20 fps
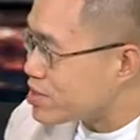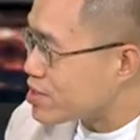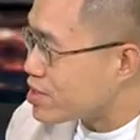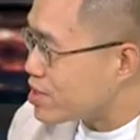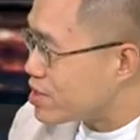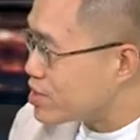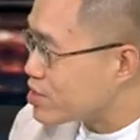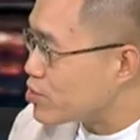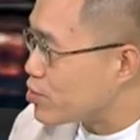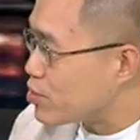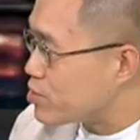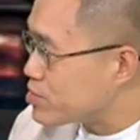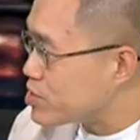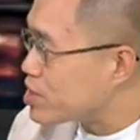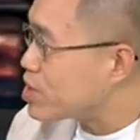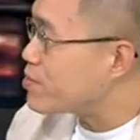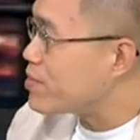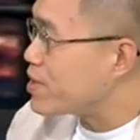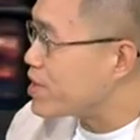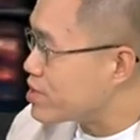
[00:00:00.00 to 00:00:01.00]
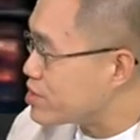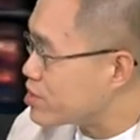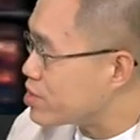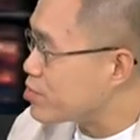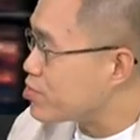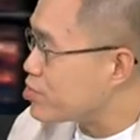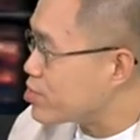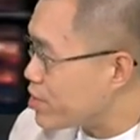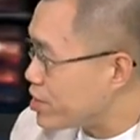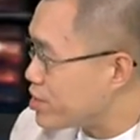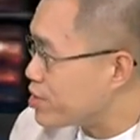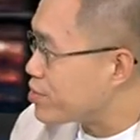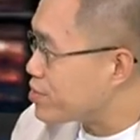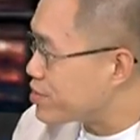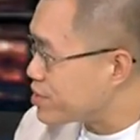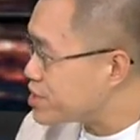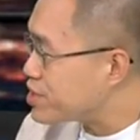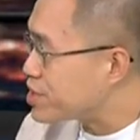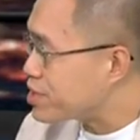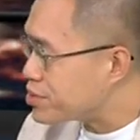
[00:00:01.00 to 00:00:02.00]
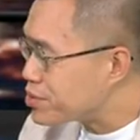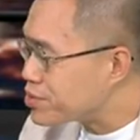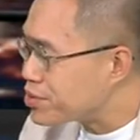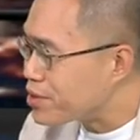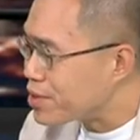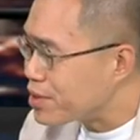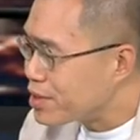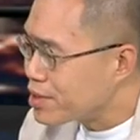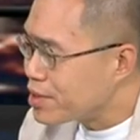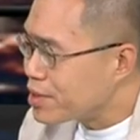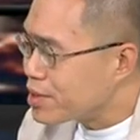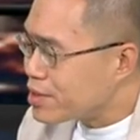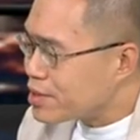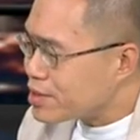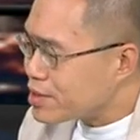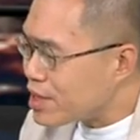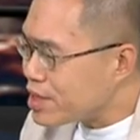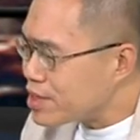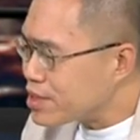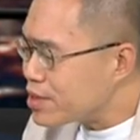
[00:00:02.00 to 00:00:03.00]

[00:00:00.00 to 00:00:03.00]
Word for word: 认，可能是我们这辈子都不会有的兴趣。对。但